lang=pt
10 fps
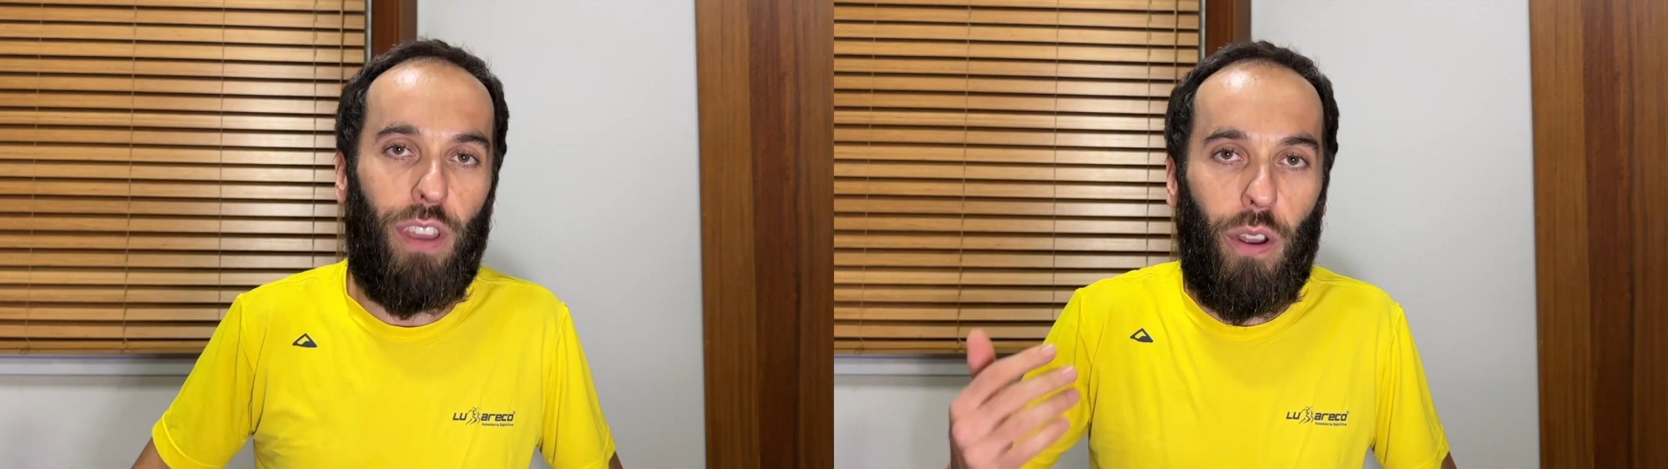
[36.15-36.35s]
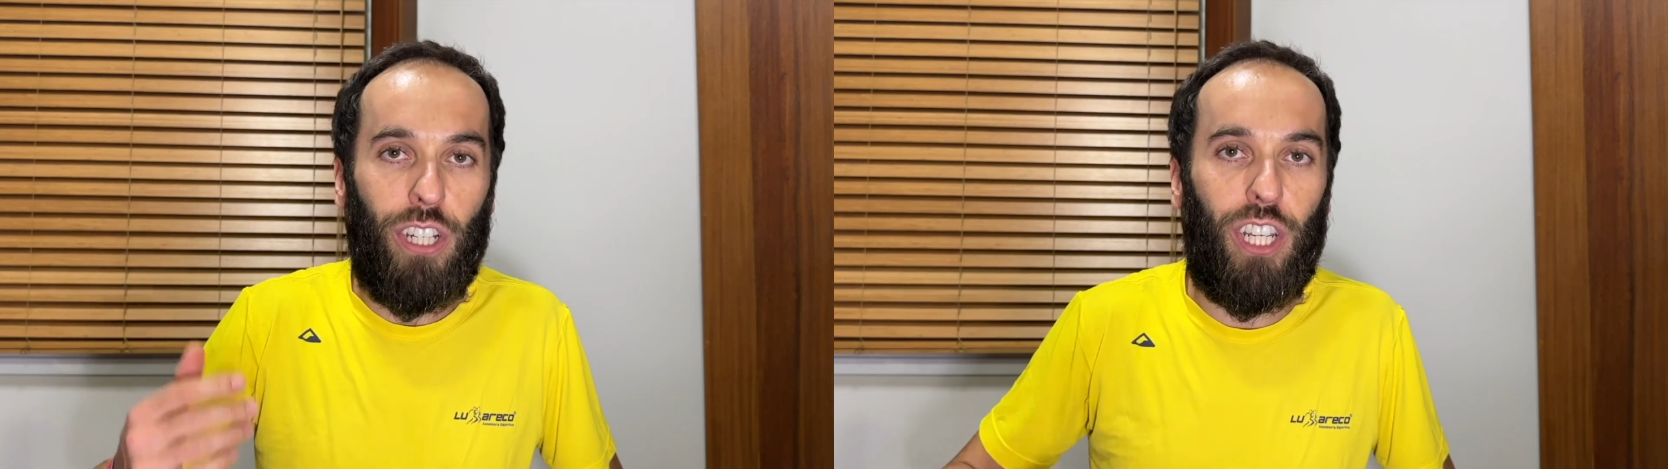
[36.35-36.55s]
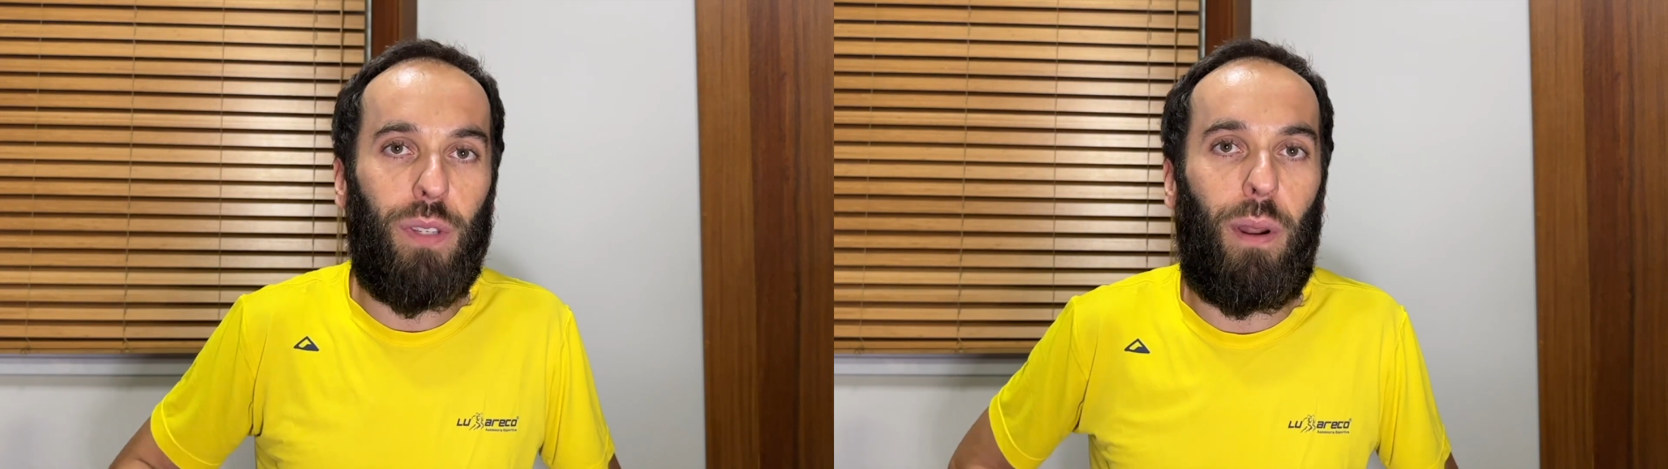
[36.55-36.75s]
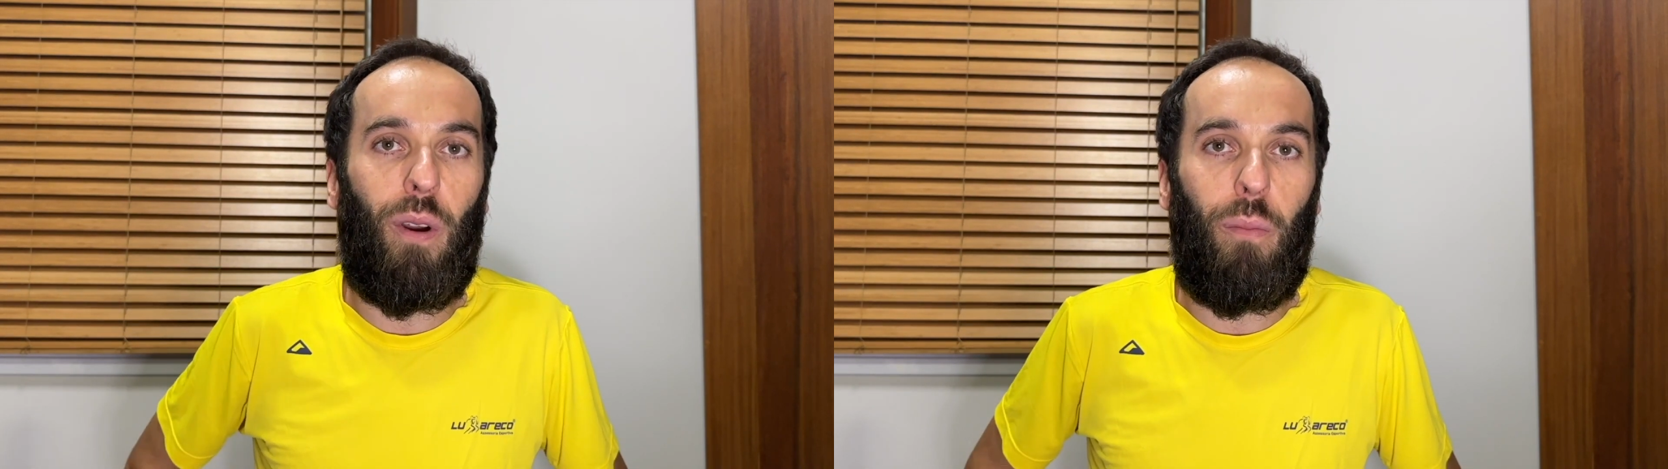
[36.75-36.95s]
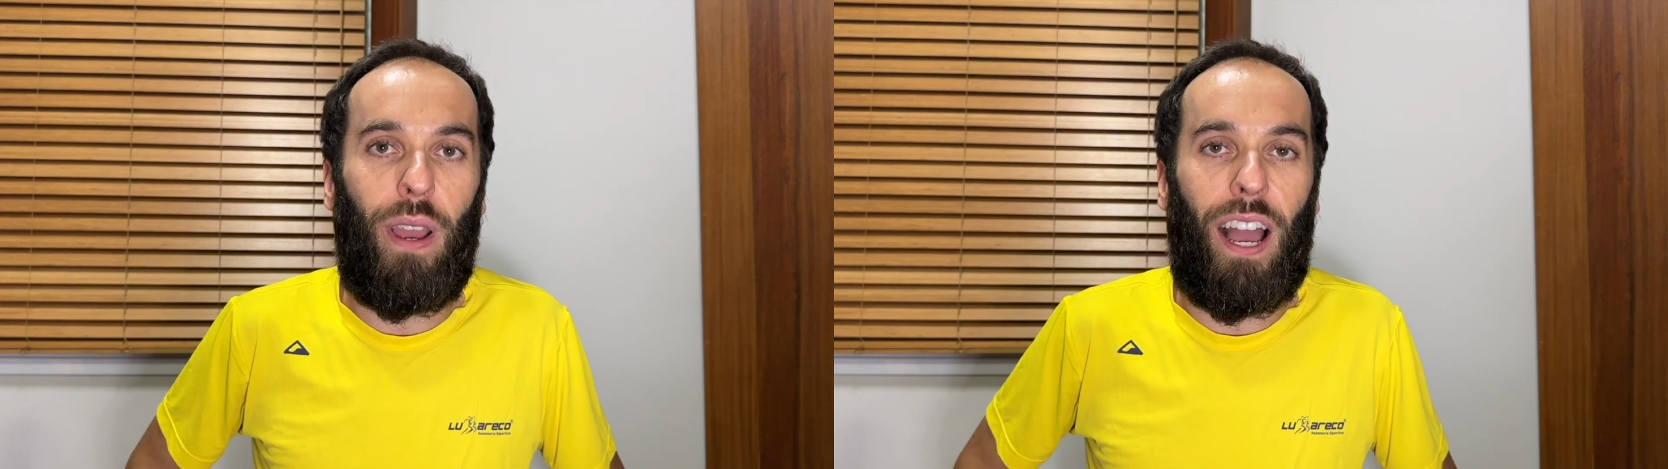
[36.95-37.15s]
Vem com a gente para
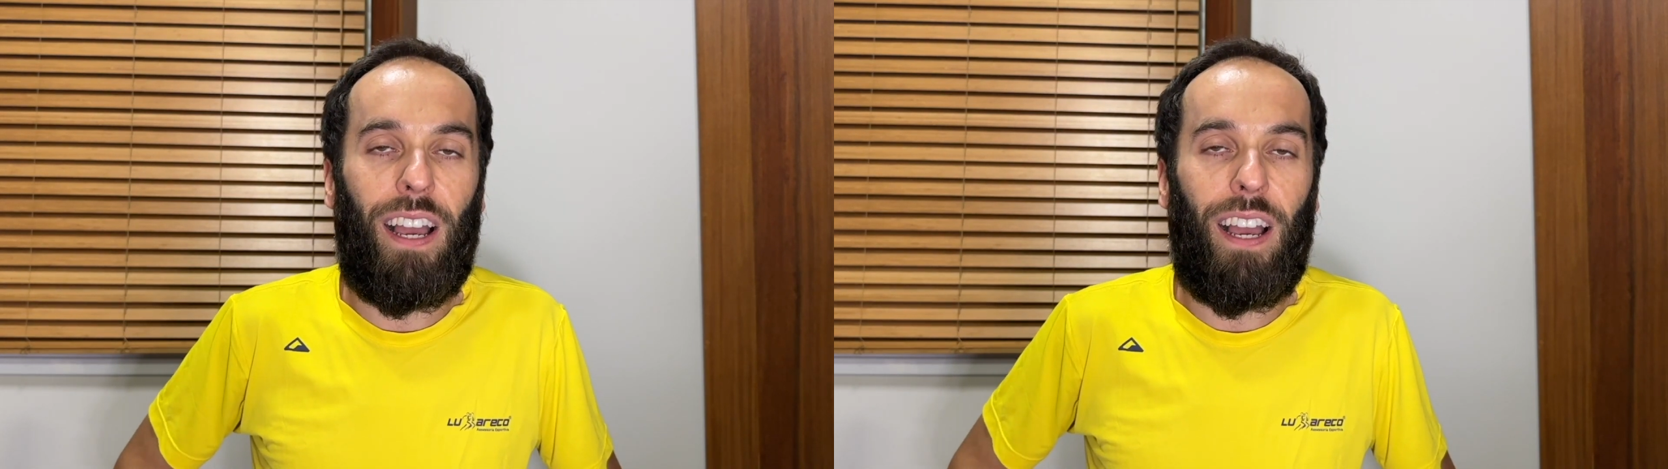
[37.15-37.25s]
acompanhar.